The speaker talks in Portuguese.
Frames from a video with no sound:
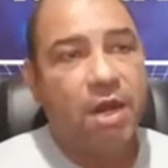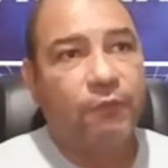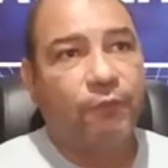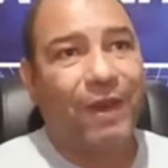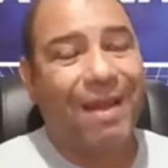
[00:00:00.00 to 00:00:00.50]

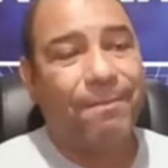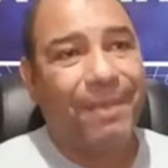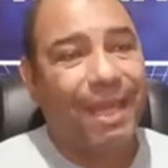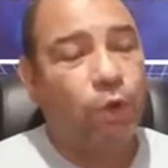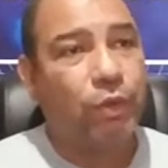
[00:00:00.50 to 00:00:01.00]

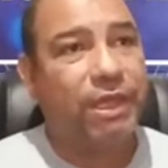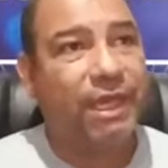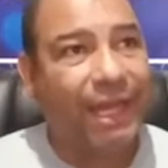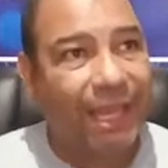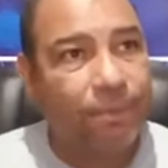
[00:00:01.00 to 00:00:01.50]
Flamengo e
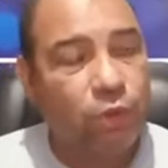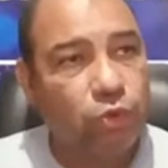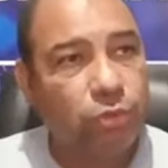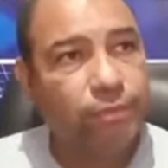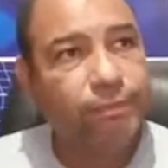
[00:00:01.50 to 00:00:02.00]

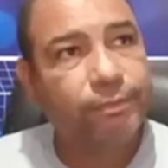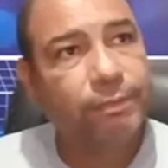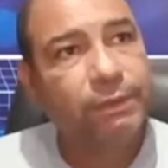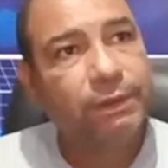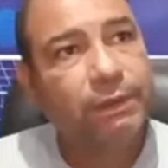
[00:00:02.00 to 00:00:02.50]
Grêmio
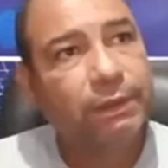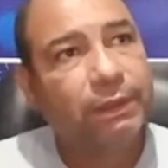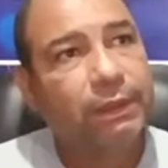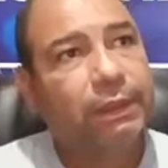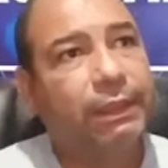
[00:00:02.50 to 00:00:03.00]

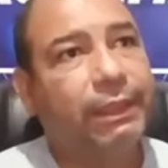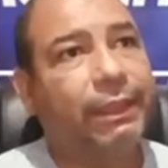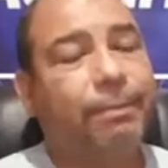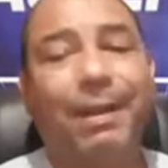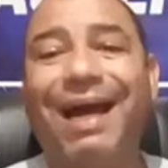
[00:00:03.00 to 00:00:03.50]

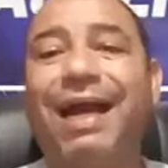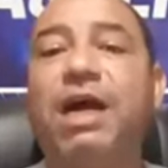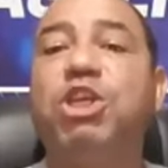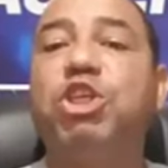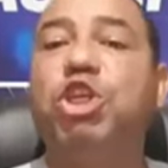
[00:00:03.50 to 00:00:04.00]
e
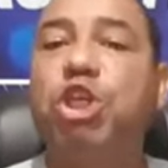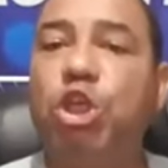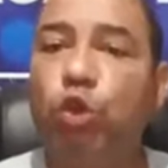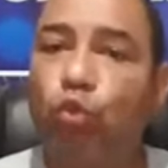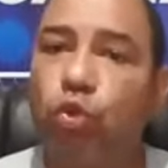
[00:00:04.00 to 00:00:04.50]

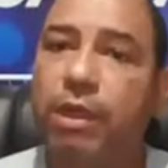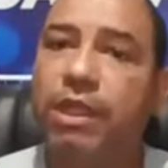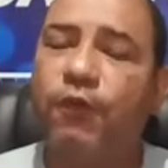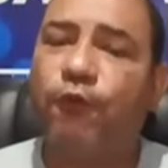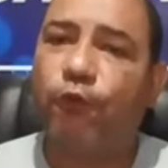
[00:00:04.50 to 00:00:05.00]
Bragantino
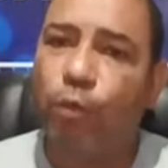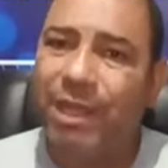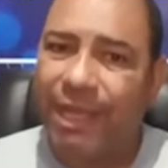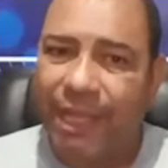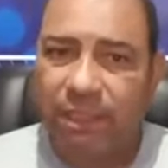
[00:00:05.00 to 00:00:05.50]
e
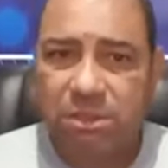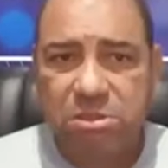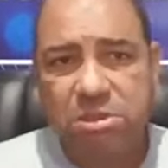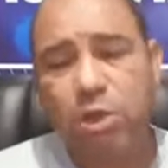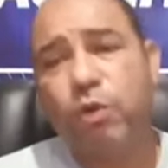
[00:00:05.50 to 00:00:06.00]

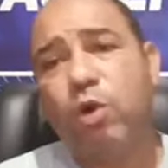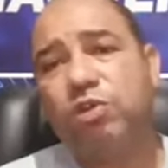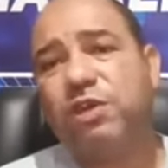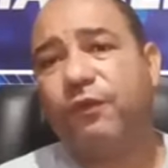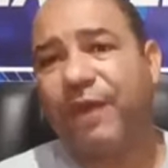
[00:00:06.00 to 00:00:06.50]
Fluminense. Se eu
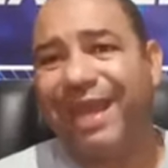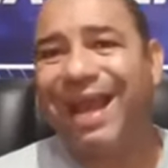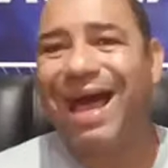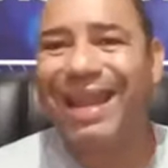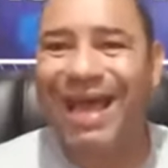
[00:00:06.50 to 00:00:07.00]
não tiver
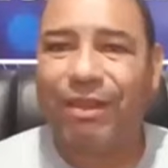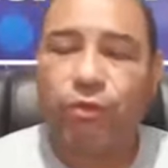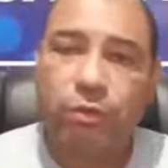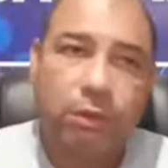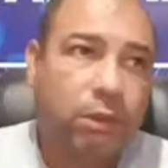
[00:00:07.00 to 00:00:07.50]

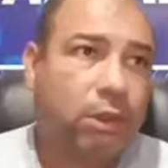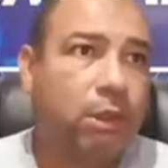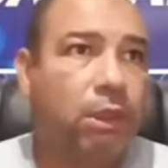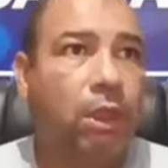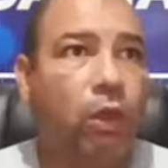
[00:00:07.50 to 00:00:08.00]
enganado,
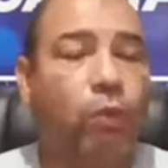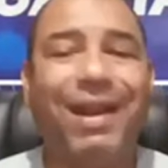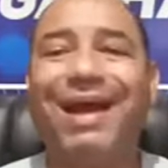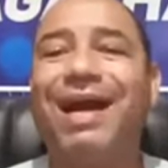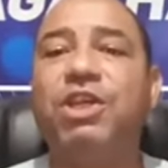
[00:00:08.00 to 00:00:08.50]
o
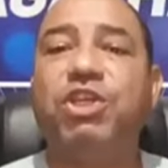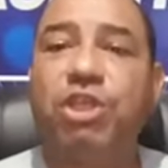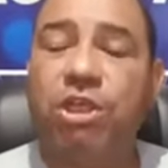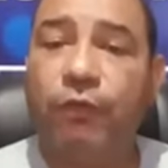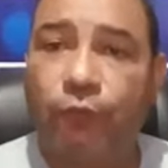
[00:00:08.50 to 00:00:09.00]

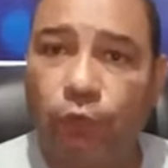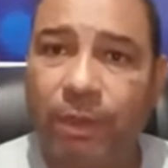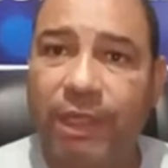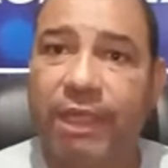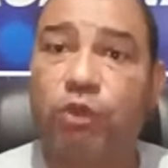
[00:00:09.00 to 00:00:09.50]
Bragantino e
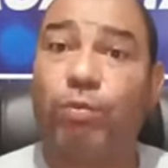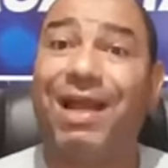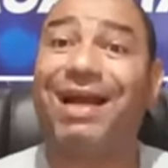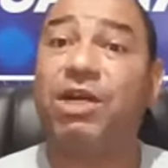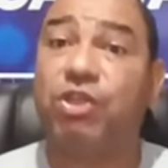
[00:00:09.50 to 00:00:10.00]
Fluminense, o
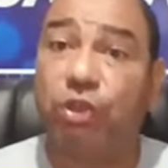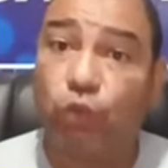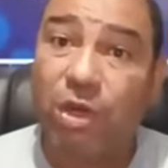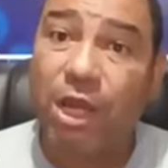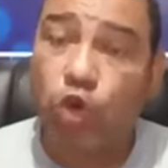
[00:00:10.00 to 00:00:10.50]

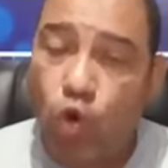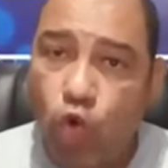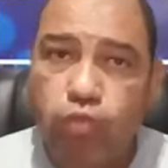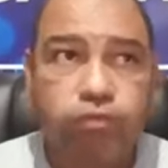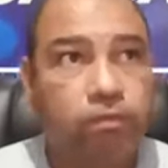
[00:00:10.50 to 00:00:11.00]
Bragantino
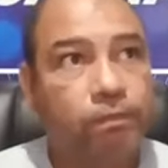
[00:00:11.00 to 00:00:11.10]
ganhou.